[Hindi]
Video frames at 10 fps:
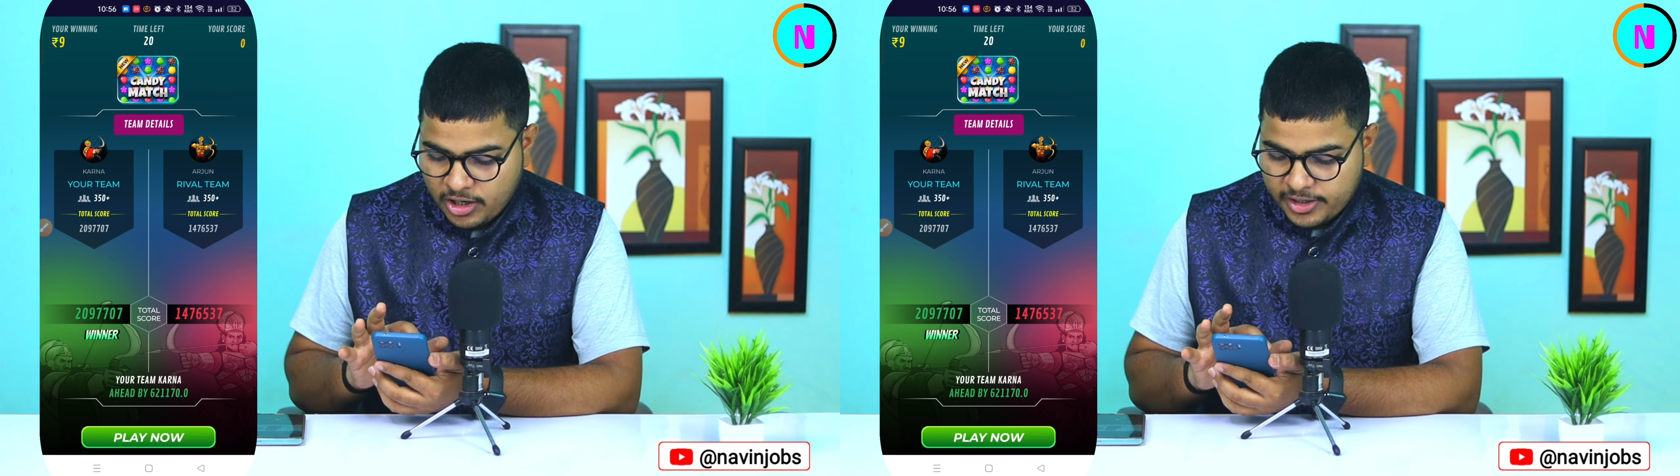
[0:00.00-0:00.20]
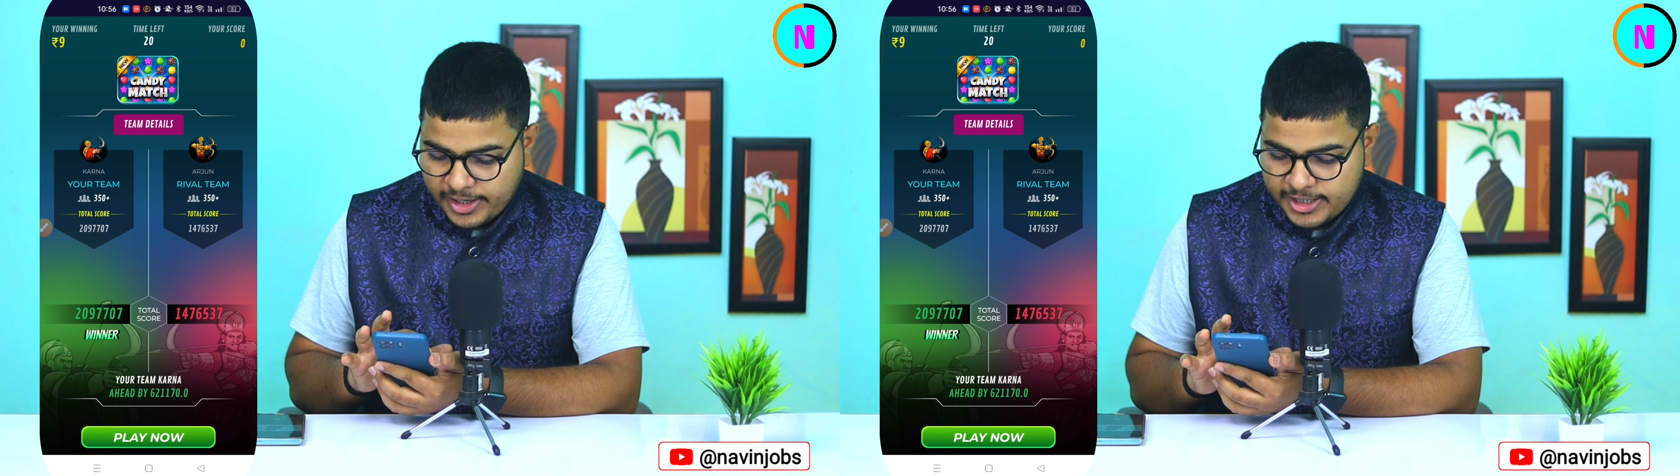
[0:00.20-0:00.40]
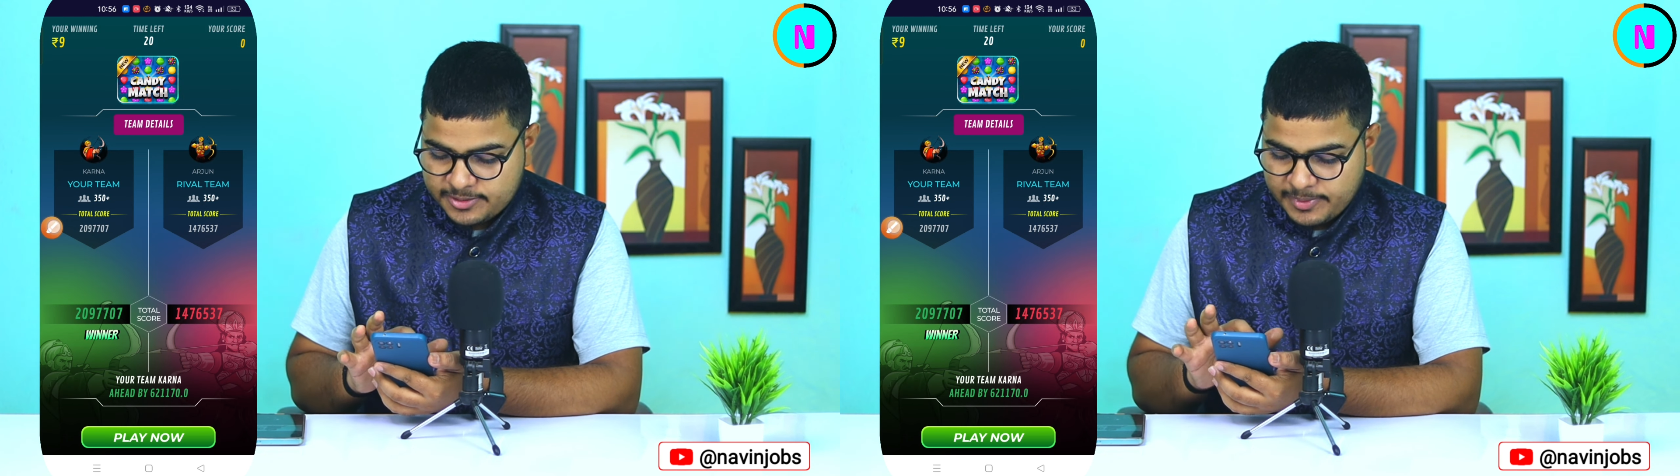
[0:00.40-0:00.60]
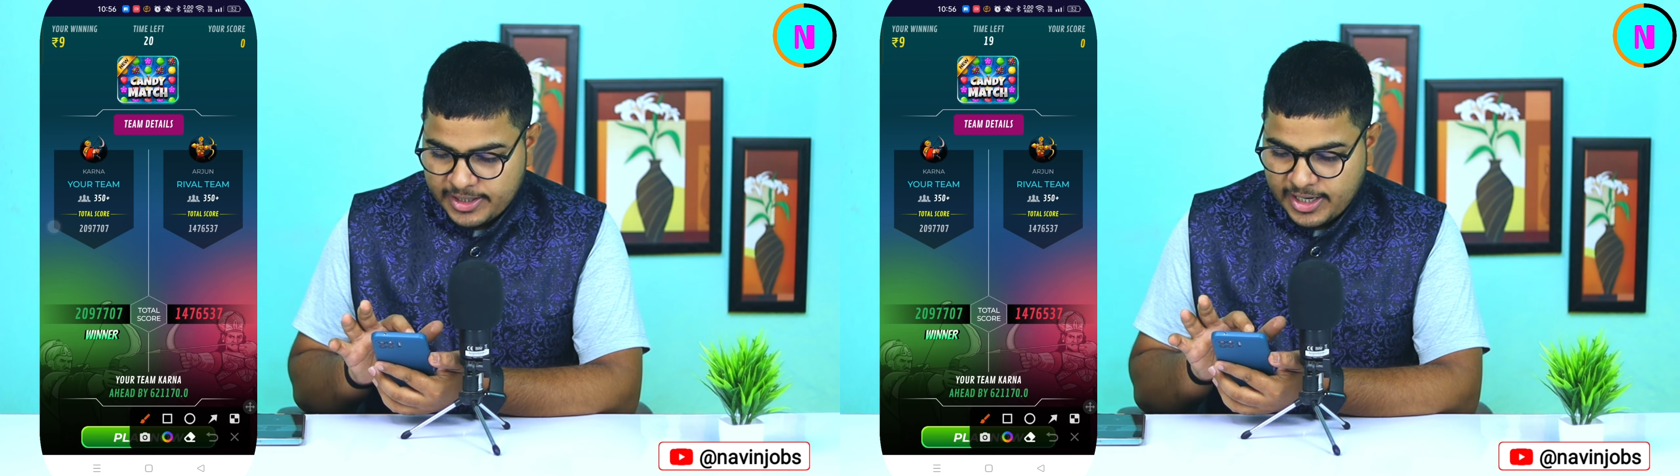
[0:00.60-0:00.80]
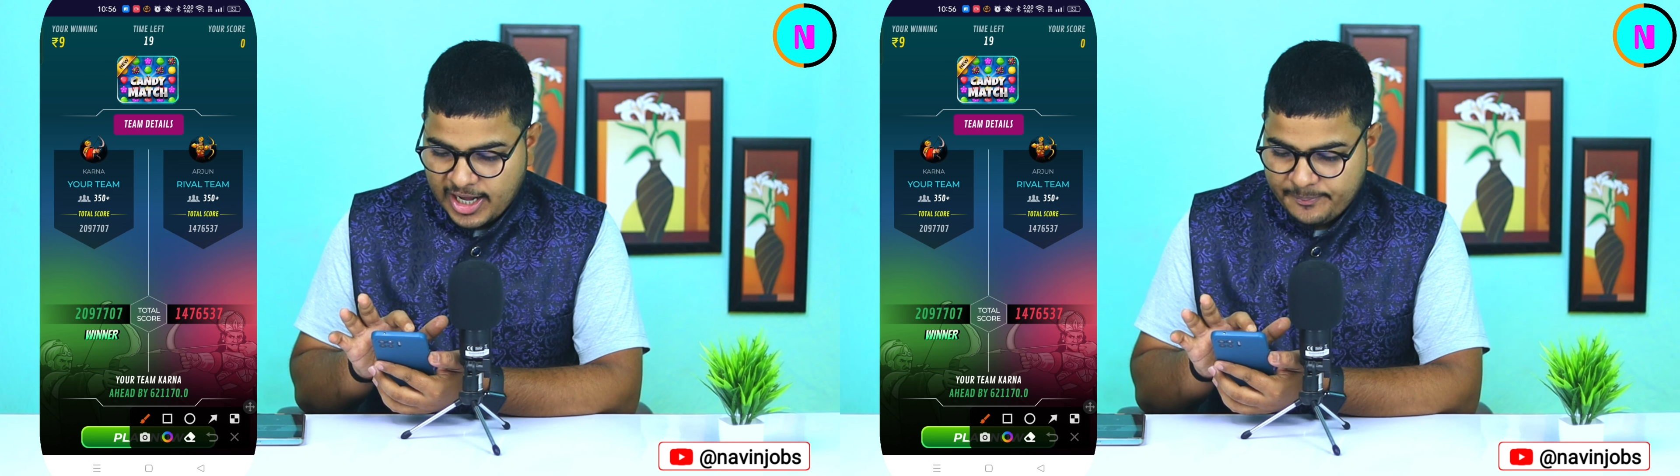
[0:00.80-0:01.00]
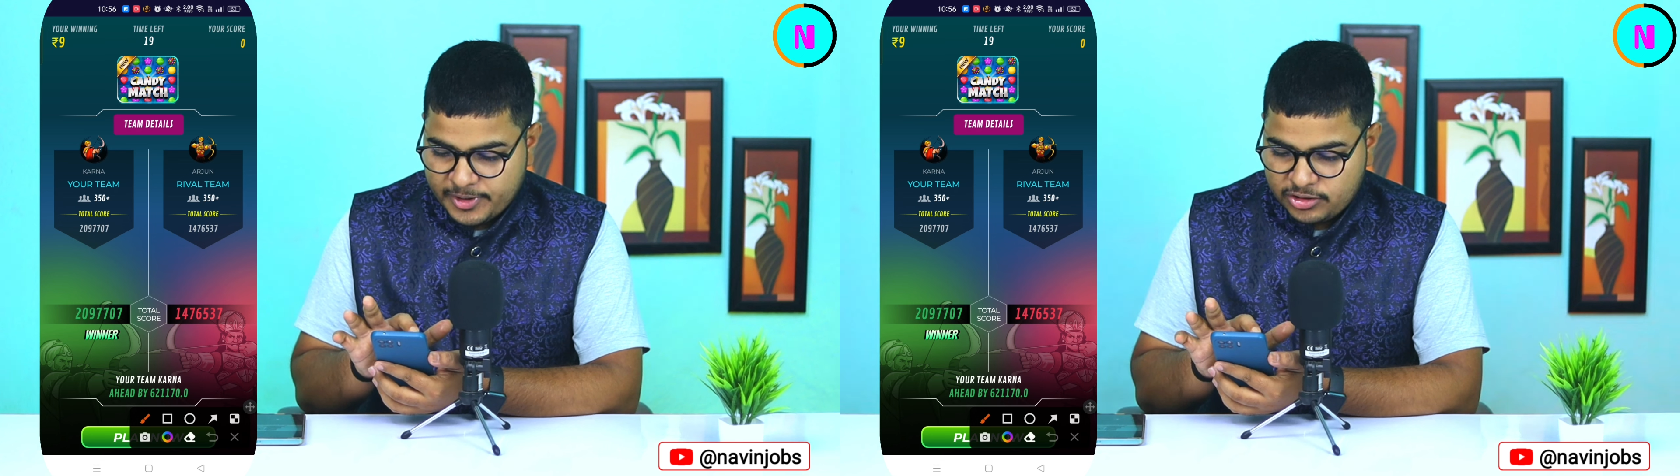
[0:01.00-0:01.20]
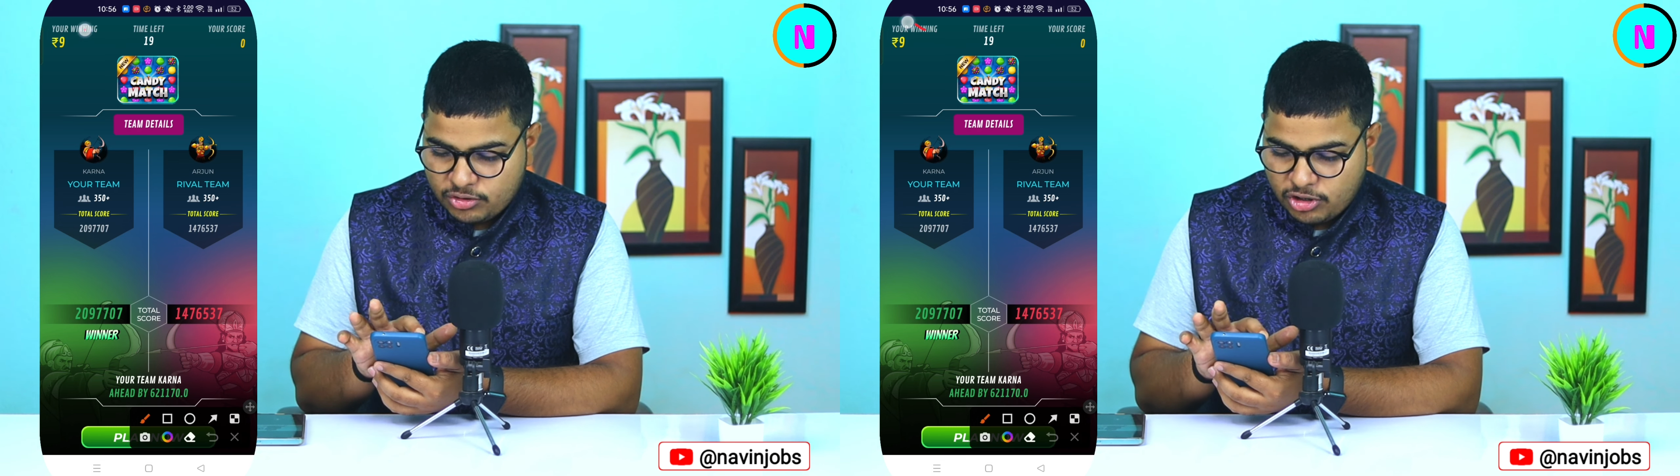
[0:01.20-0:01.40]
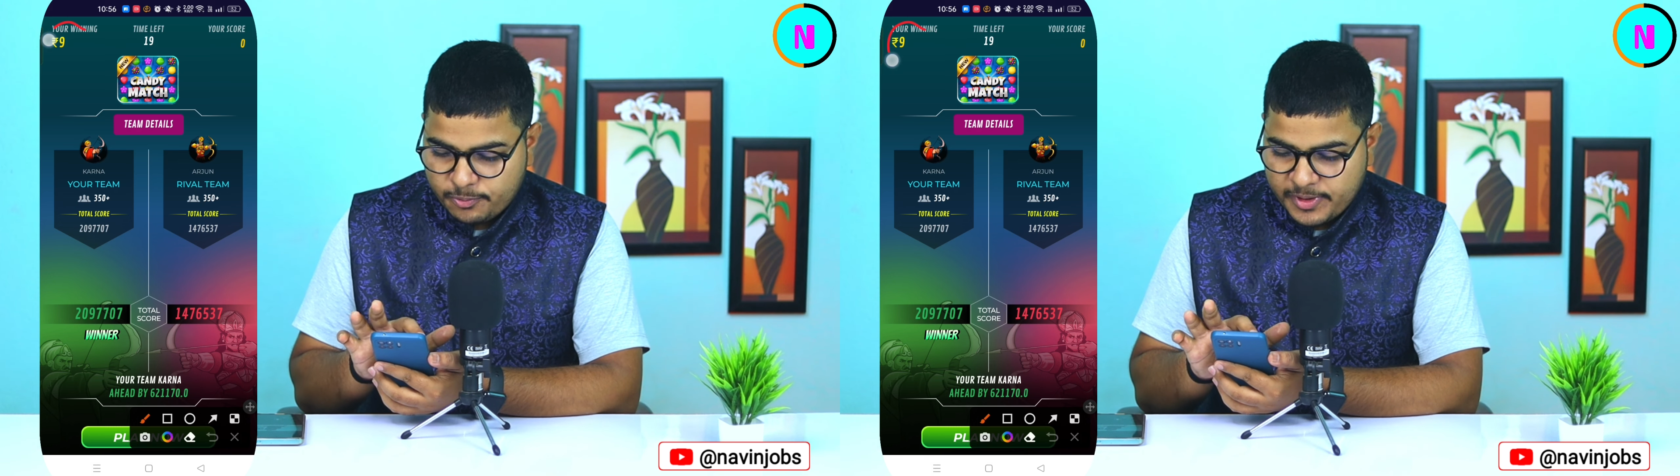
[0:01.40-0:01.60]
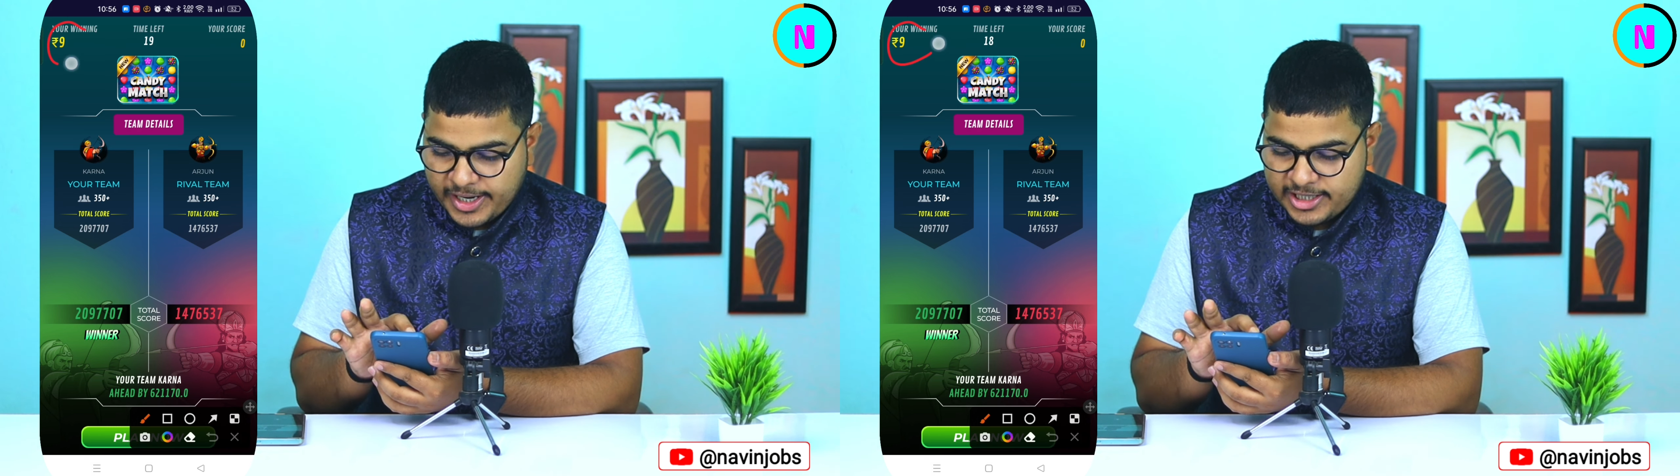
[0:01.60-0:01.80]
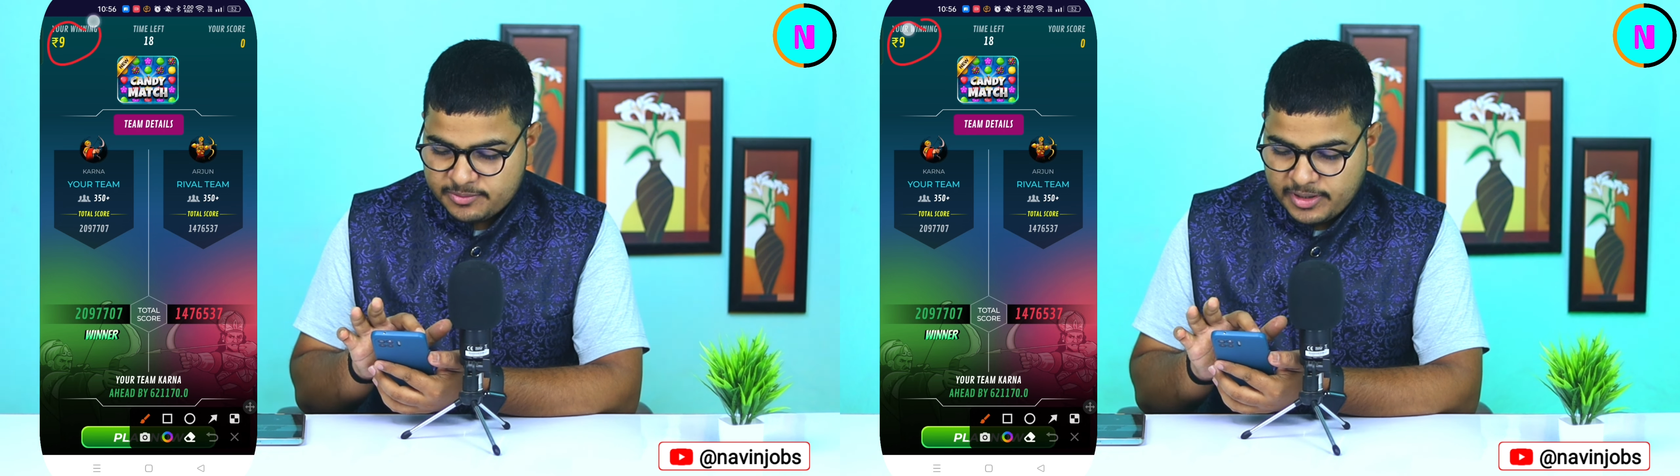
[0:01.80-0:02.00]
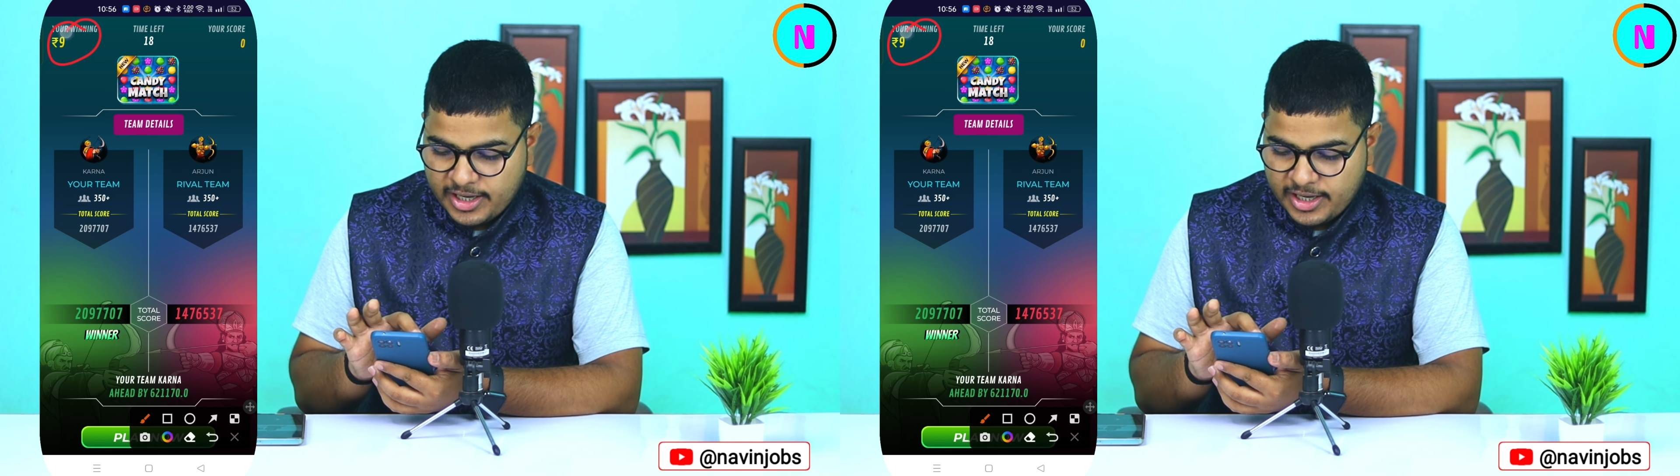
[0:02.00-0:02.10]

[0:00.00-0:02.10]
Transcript: और गैज मैं यहाँ पे नौ रुपये गैज